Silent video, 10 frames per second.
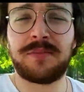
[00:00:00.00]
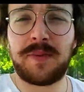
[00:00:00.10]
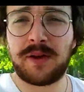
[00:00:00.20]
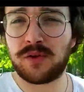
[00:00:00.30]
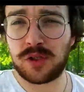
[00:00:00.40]

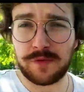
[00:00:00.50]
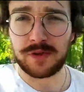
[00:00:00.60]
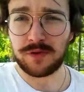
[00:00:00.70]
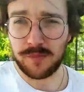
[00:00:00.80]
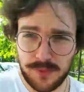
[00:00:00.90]
perché non ce la
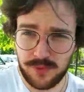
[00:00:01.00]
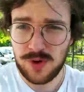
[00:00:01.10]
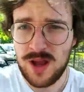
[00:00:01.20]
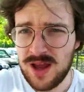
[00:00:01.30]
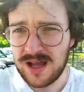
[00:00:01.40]
facevo più
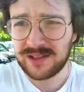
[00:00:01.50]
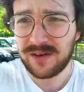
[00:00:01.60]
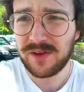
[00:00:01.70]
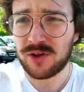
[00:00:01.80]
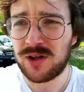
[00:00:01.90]

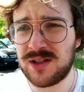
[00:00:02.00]
andare via con